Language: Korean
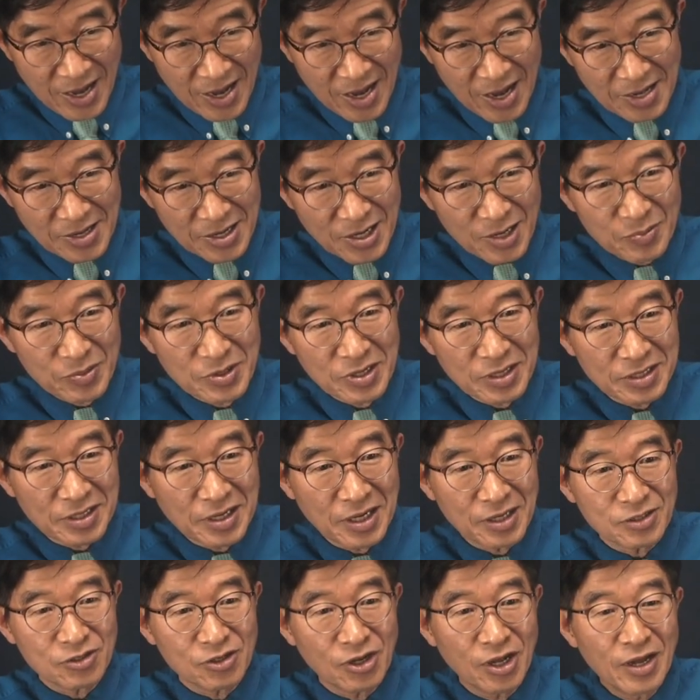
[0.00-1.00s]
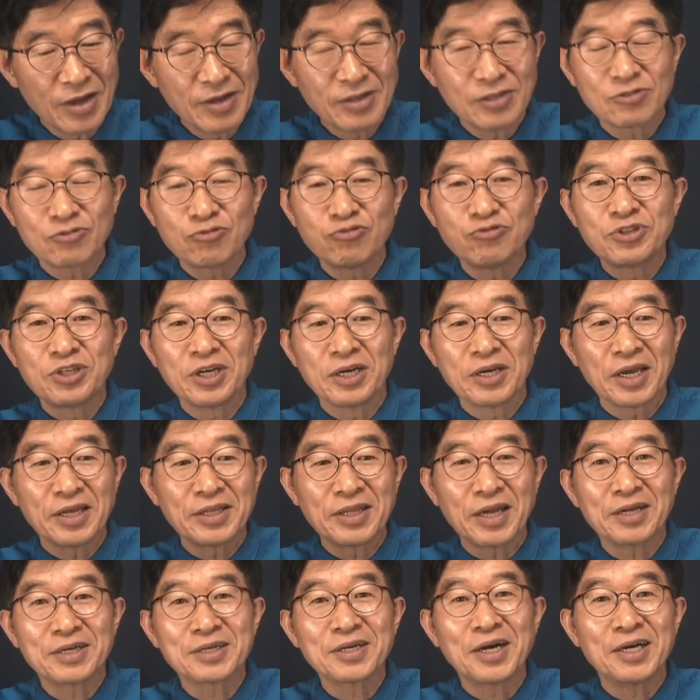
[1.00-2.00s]
다 여러분들 그게 수천 개
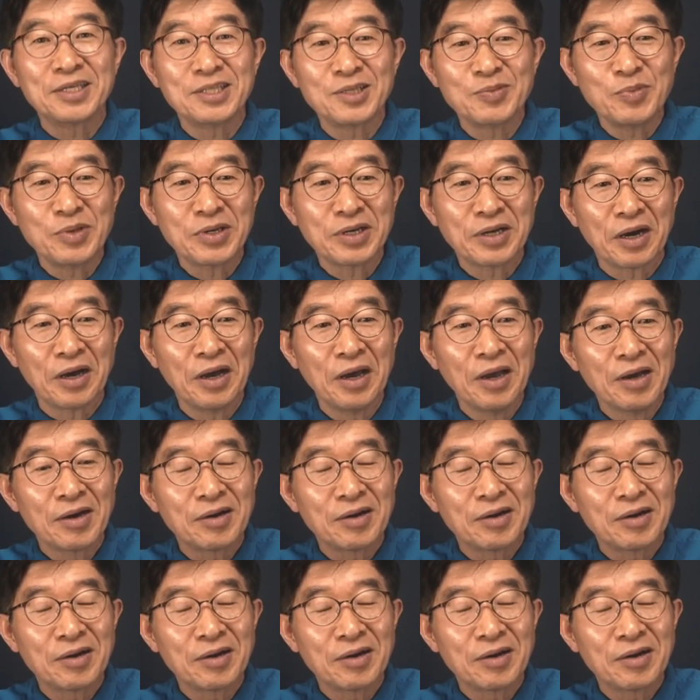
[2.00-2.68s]
될 거 아닙니까